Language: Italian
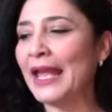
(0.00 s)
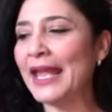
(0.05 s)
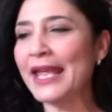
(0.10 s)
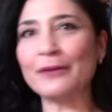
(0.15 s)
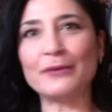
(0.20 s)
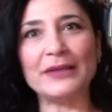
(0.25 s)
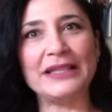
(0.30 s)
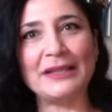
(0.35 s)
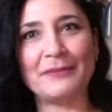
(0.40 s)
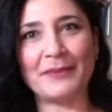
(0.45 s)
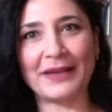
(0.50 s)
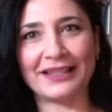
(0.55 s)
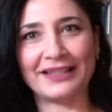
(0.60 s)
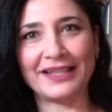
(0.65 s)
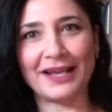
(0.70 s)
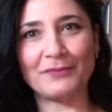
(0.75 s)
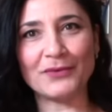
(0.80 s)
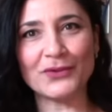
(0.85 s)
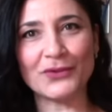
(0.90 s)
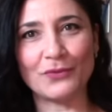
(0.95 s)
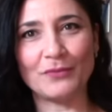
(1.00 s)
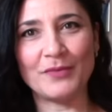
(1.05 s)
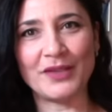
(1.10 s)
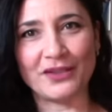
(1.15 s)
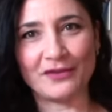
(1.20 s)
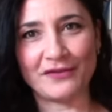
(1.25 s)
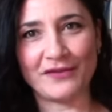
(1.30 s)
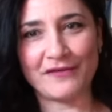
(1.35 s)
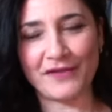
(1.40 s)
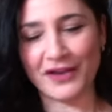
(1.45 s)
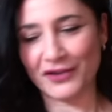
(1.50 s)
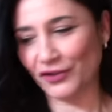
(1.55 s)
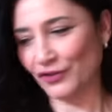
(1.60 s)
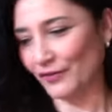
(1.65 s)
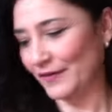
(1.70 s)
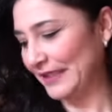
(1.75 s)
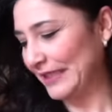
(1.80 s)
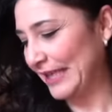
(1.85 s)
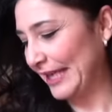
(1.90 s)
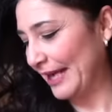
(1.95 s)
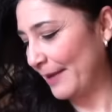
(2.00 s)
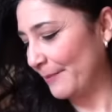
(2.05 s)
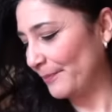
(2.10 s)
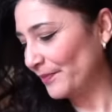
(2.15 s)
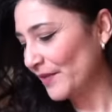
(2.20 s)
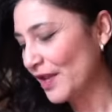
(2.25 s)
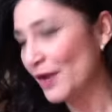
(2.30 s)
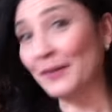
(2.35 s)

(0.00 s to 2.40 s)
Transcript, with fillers: e quindi partiamo subito, vi faccio vedere.